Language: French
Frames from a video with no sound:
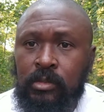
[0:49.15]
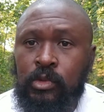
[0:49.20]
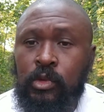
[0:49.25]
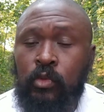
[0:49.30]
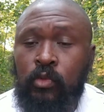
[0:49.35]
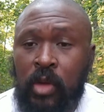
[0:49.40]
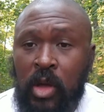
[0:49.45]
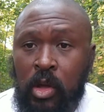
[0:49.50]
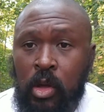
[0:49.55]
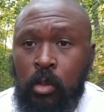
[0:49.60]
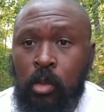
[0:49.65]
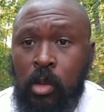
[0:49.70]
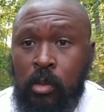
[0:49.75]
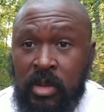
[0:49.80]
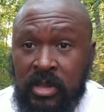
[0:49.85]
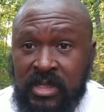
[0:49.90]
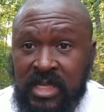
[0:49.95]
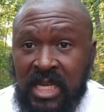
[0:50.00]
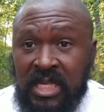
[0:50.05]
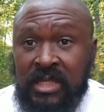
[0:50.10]
je vois que mon
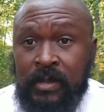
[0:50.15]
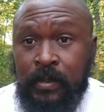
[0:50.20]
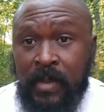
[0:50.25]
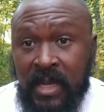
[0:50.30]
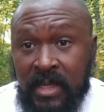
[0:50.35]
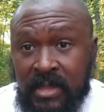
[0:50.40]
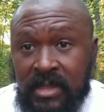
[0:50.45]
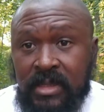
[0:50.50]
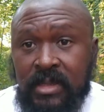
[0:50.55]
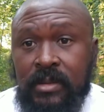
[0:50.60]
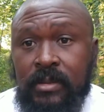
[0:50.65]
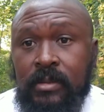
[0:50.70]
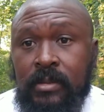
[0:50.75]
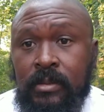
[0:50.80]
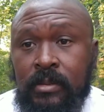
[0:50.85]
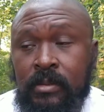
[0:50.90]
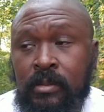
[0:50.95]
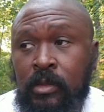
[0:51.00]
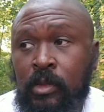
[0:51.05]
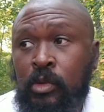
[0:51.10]
message passe,
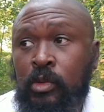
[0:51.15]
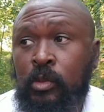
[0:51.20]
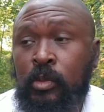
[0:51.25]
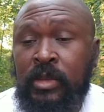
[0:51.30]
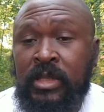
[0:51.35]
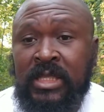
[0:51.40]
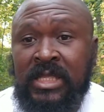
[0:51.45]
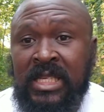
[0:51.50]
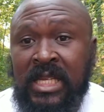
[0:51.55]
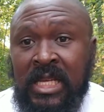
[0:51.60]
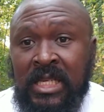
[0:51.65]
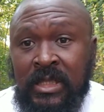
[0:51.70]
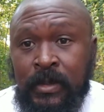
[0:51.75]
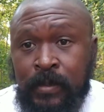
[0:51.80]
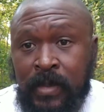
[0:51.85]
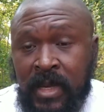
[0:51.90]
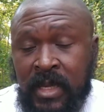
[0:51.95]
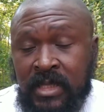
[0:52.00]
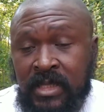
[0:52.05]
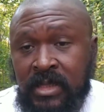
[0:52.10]
mon message
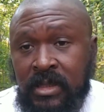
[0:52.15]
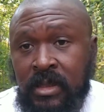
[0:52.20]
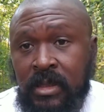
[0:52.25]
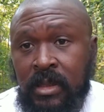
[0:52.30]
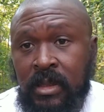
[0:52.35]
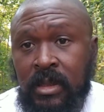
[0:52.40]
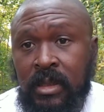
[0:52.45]
passe.